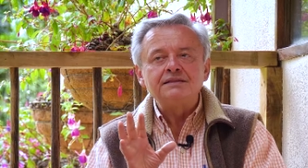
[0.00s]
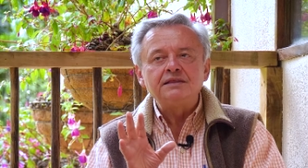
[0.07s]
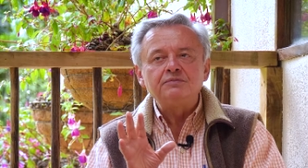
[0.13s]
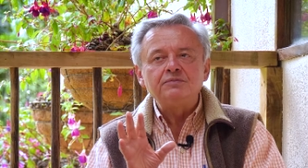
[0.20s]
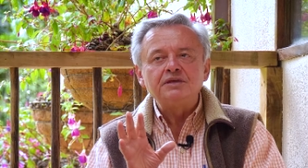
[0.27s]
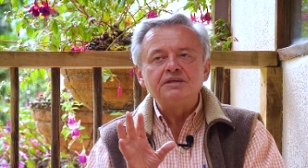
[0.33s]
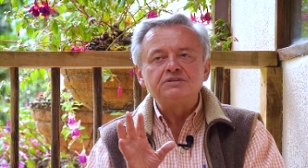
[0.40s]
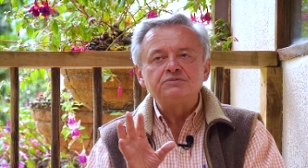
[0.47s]
ti
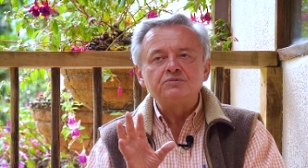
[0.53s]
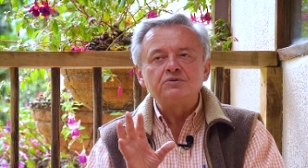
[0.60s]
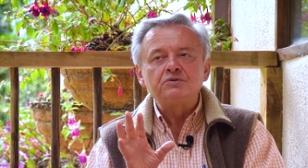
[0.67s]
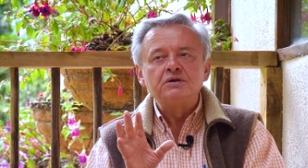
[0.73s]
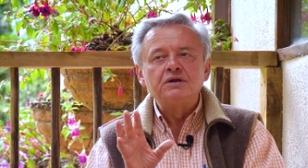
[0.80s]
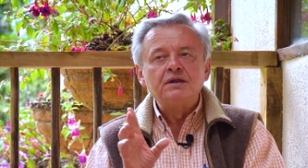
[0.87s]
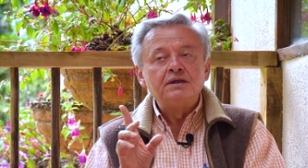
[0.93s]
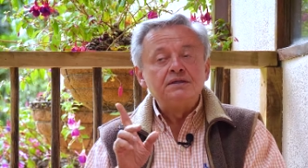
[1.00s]
mismo,
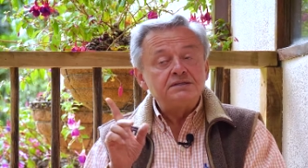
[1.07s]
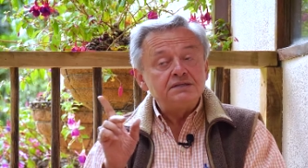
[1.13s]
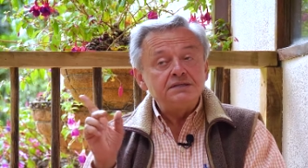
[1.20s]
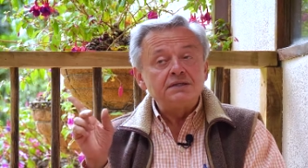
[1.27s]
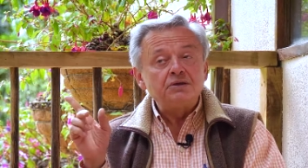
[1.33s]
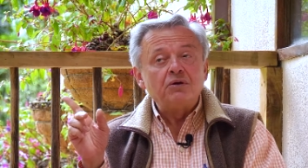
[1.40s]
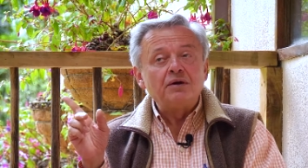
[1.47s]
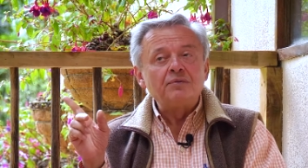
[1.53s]
sí
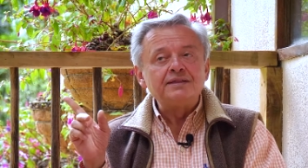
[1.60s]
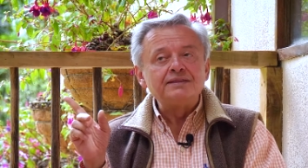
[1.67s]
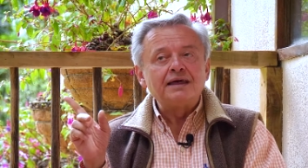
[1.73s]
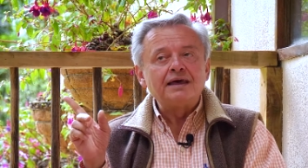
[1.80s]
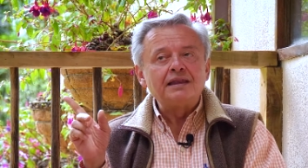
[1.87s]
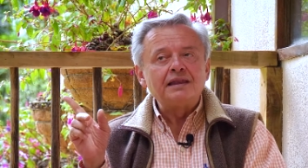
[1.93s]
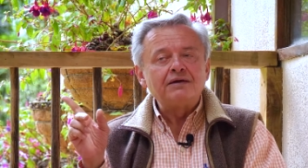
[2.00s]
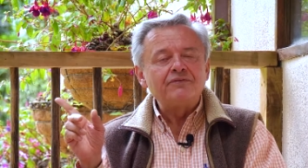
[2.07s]
te va a
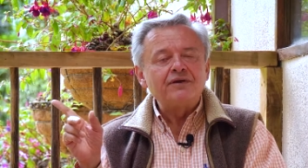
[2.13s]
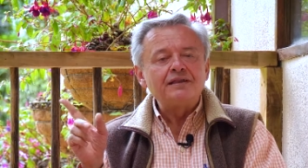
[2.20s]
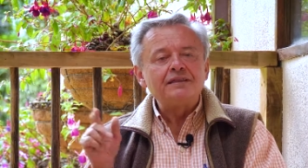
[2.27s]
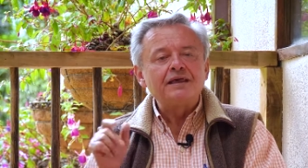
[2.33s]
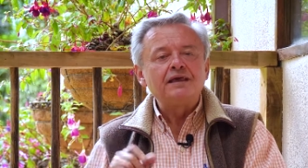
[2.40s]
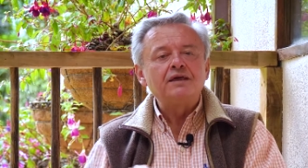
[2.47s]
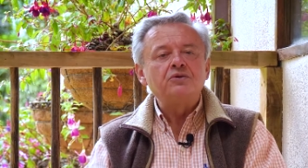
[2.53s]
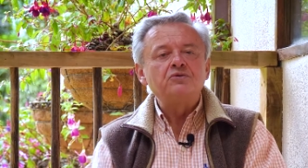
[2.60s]
matar la
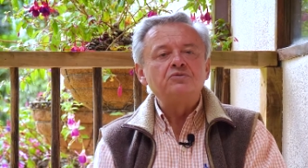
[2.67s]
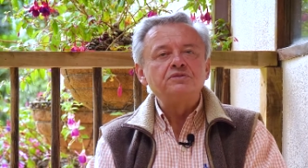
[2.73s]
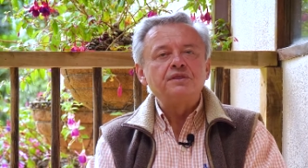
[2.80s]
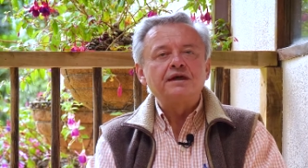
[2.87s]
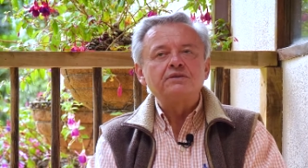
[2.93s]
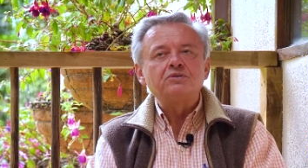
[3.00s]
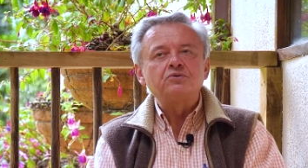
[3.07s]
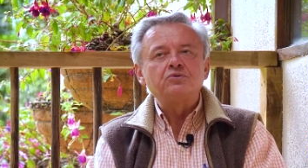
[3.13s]
falta de
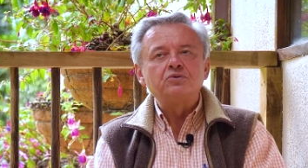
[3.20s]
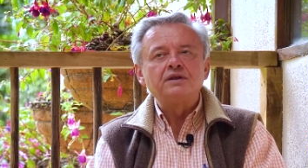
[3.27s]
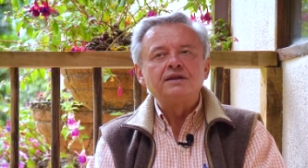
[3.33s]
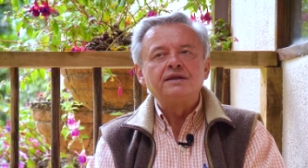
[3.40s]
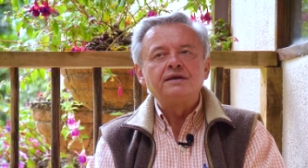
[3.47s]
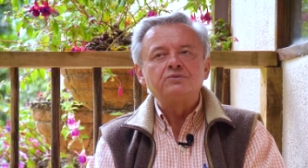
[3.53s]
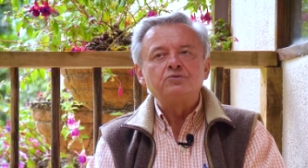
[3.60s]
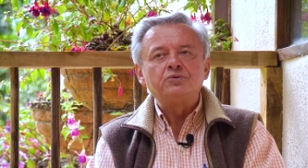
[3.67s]
contacto con la
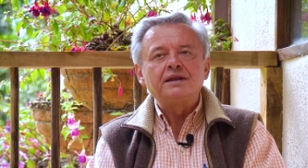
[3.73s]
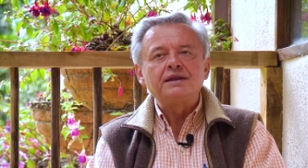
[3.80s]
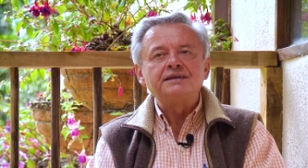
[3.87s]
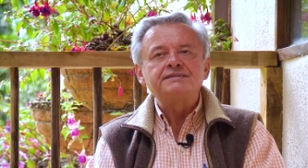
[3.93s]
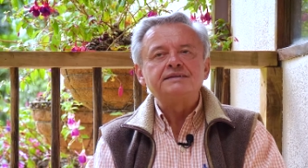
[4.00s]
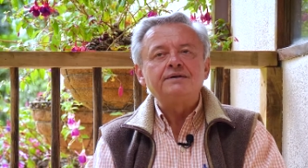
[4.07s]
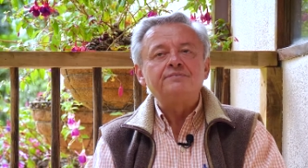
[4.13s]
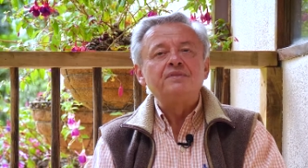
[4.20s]

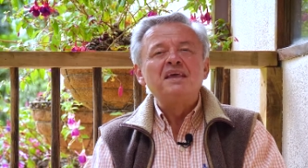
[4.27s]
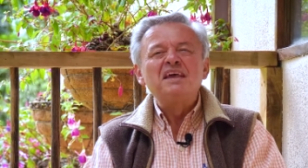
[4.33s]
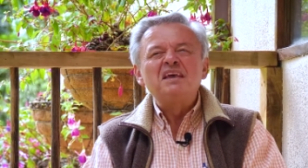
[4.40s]
naturaleza